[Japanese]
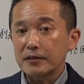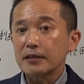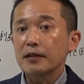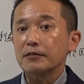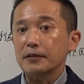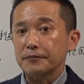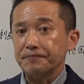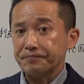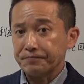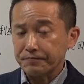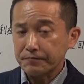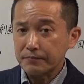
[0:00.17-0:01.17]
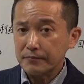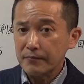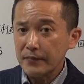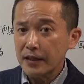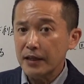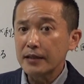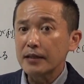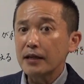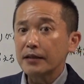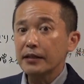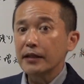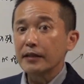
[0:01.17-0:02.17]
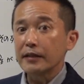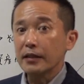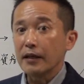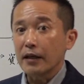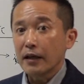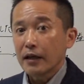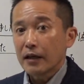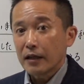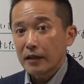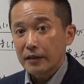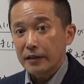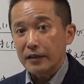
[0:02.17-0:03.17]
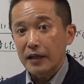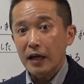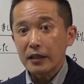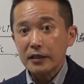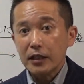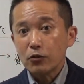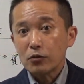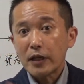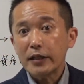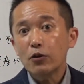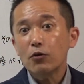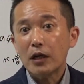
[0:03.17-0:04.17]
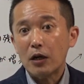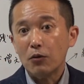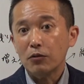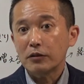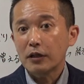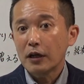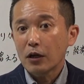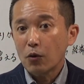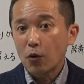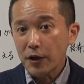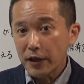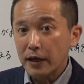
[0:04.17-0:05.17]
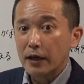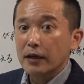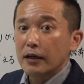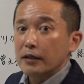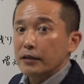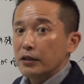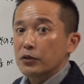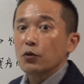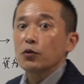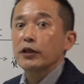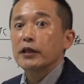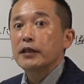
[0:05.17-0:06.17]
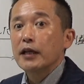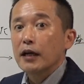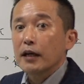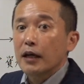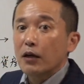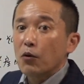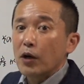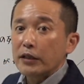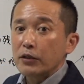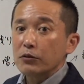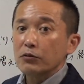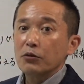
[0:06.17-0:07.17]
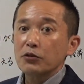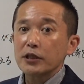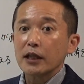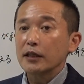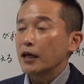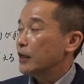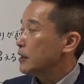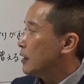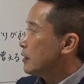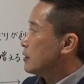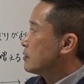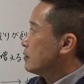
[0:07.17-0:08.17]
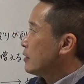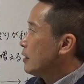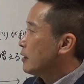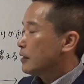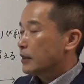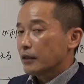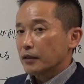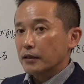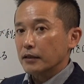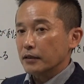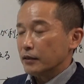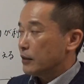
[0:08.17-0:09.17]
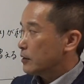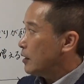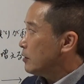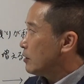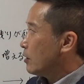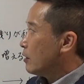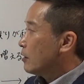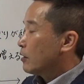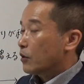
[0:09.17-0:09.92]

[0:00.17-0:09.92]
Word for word: 違うんです得た利益で来年の種を買おうこれが理想的なお金の残し方なんですよね、えー、だって